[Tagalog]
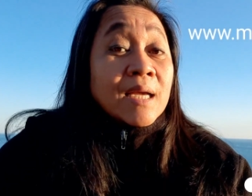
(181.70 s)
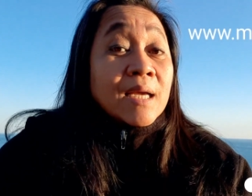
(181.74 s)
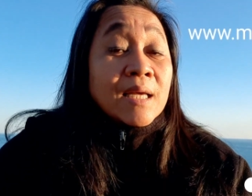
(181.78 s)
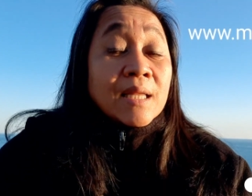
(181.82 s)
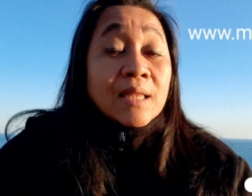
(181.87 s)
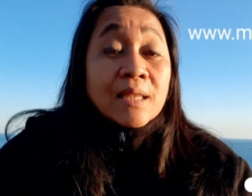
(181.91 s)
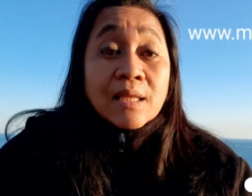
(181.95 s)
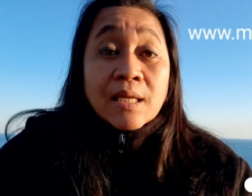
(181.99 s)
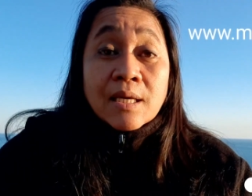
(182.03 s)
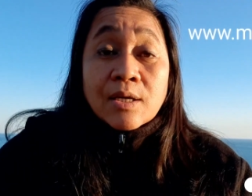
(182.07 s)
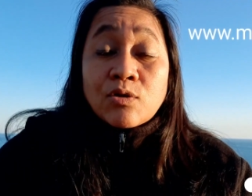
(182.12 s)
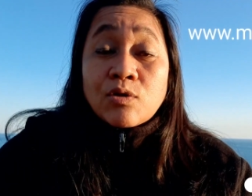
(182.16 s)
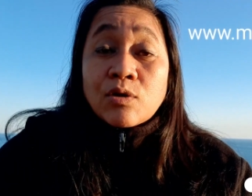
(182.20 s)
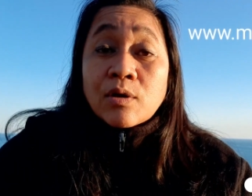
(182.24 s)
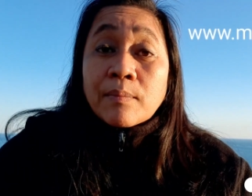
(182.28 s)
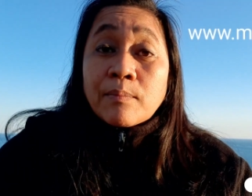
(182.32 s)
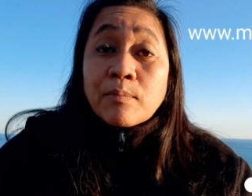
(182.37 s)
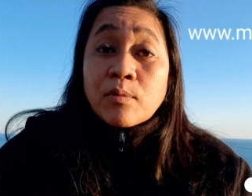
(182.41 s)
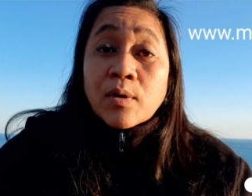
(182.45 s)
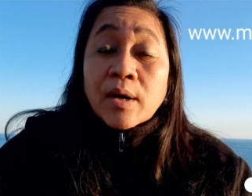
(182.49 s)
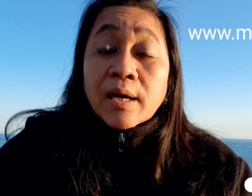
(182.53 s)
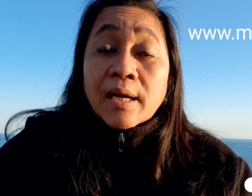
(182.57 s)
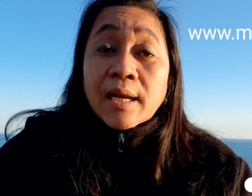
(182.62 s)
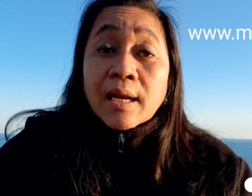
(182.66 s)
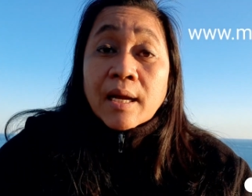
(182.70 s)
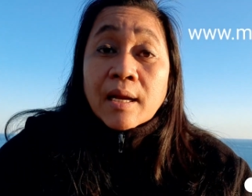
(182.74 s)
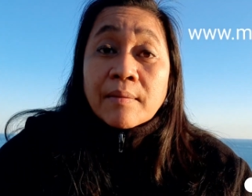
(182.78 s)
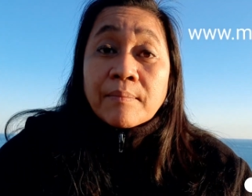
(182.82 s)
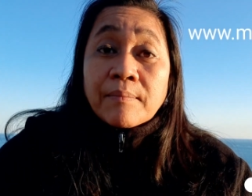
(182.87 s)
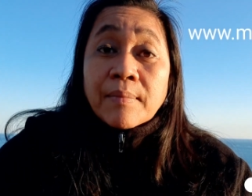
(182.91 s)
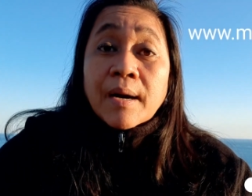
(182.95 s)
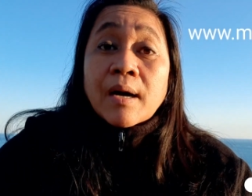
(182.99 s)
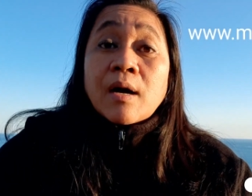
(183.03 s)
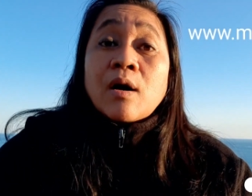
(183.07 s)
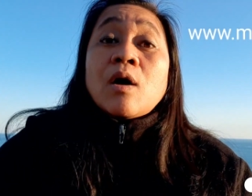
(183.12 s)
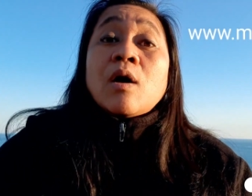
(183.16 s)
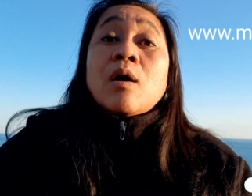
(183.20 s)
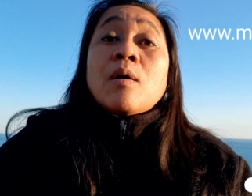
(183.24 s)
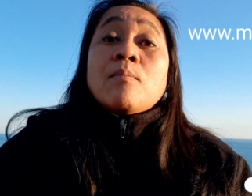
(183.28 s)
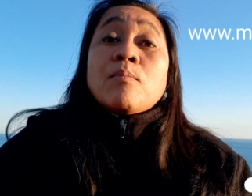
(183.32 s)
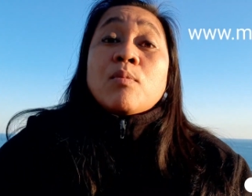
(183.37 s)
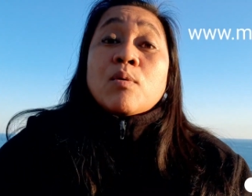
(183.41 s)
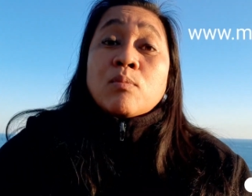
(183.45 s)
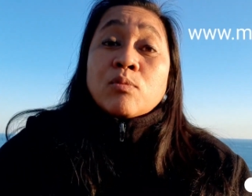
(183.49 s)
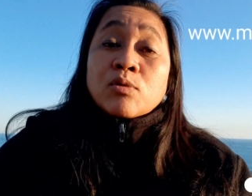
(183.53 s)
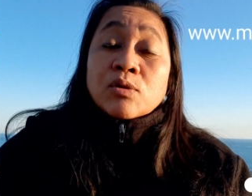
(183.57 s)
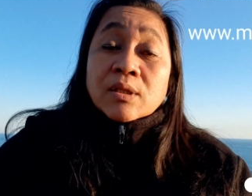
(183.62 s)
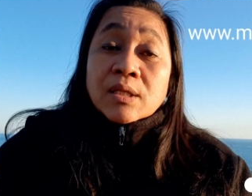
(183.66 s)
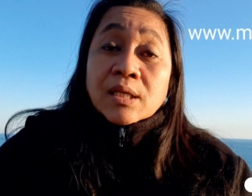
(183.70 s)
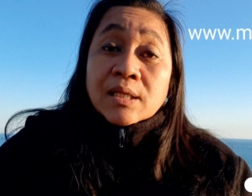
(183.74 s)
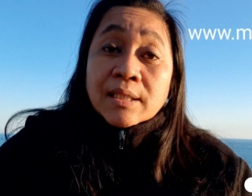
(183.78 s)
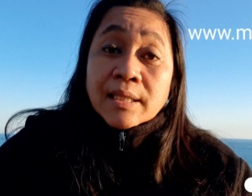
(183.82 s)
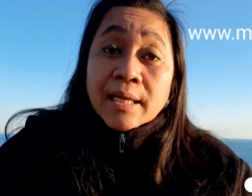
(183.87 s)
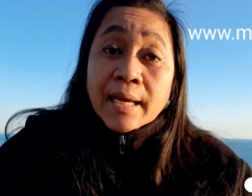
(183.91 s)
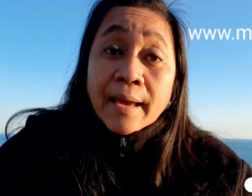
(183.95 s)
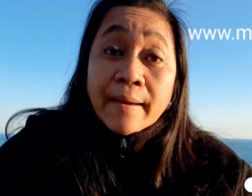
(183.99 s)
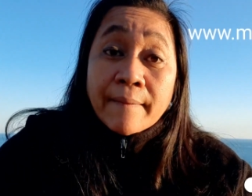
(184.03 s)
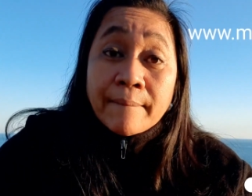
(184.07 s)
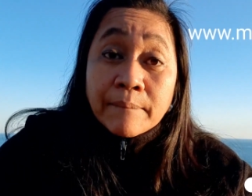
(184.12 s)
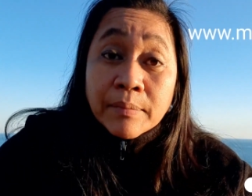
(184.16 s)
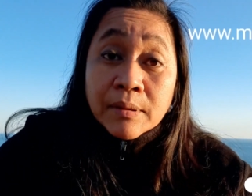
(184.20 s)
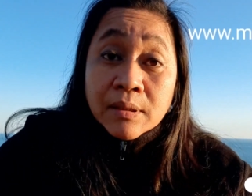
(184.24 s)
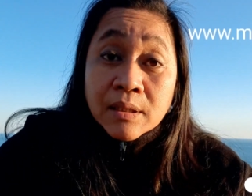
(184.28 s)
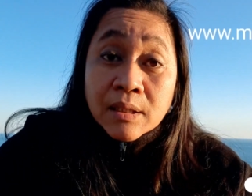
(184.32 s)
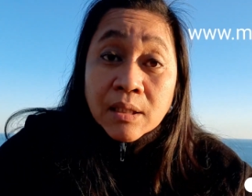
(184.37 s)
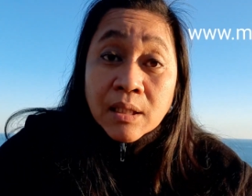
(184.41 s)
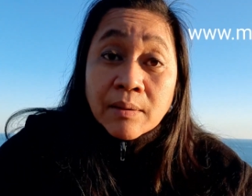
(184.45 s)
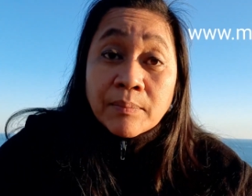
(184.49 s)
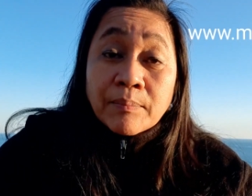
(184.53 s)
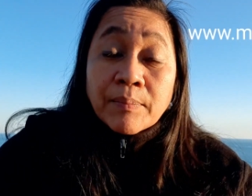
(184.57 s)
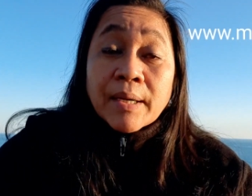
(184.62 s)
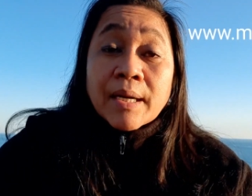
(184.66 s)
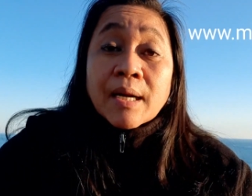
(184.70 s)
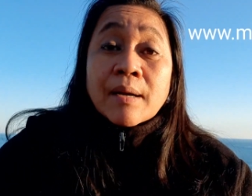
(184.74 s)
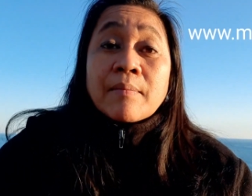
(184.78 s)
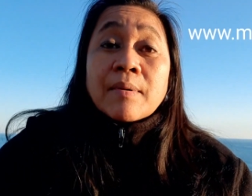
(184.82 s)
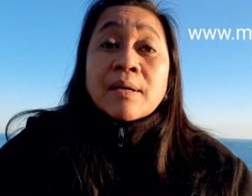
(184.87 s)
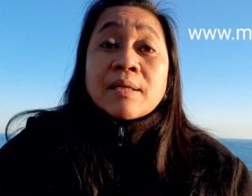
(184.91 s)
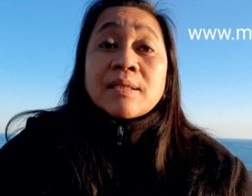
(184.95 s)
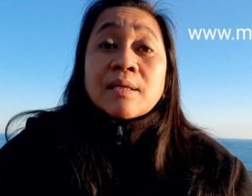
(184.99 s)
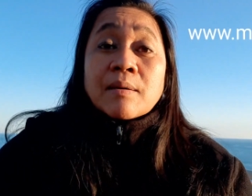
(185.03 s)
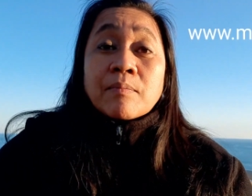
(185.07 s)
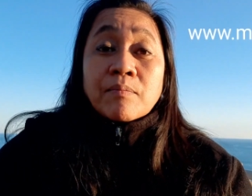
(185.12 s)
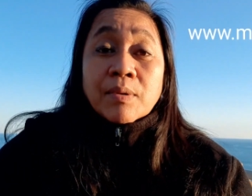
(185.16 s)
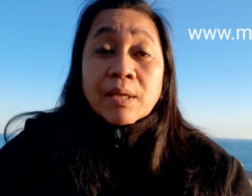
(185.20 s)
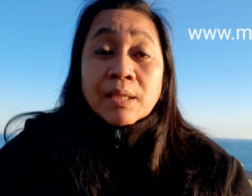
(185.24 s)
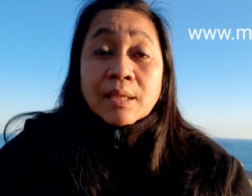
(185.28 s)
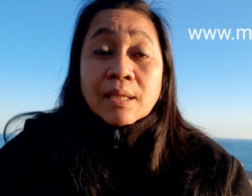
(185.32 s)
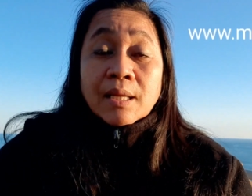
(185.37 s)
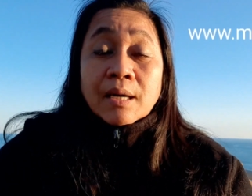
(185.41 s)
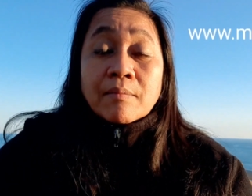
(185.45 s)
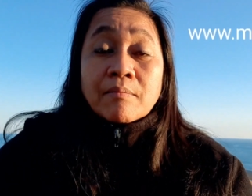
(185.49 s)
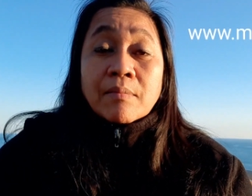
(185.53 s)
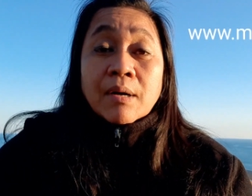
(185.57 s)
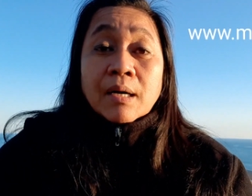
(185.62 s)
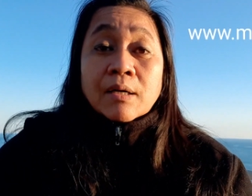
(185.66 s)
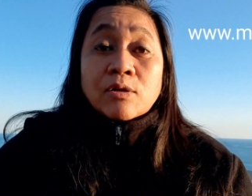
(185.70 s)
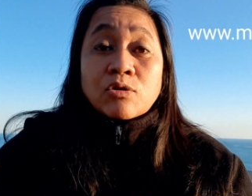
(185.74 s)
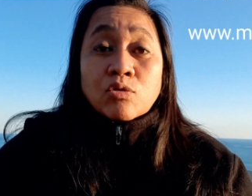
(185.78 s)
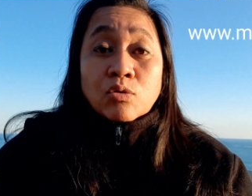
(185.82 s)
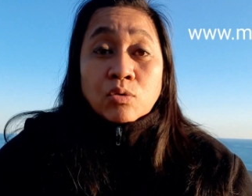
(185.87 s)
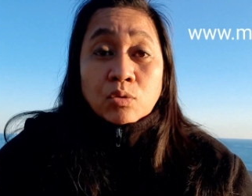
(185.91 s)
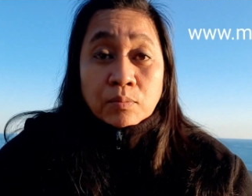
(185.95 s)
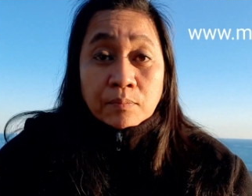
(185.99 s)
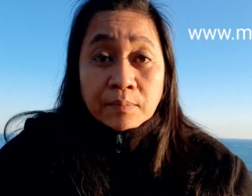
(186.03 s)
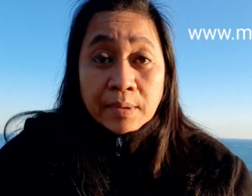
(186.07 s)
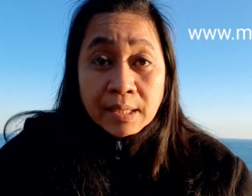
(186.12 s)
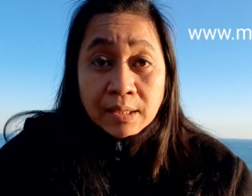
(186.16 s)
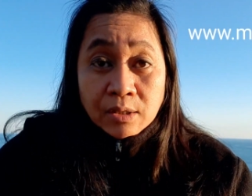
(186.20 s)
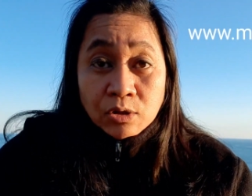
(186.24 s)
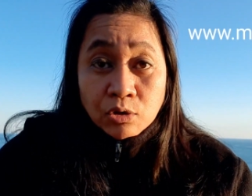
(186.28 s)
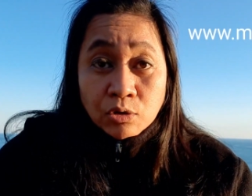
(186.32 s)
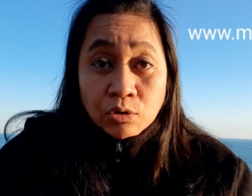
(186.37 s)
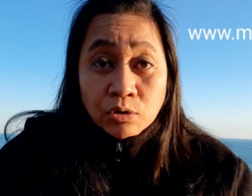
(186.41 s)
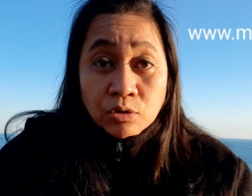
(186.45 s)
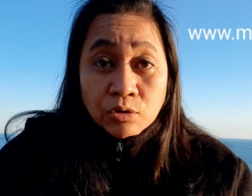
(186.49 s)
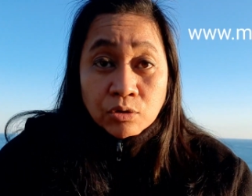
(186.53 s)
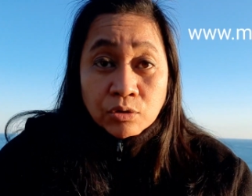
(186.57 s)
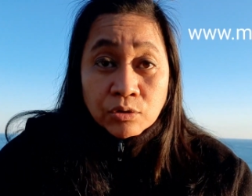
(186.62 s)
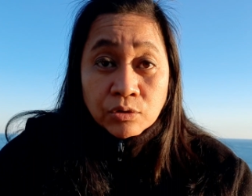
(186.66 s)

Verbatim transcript: Hindi nyo na po kailangan pang pumunta sa embassy para mag-submit ng mga dokumento.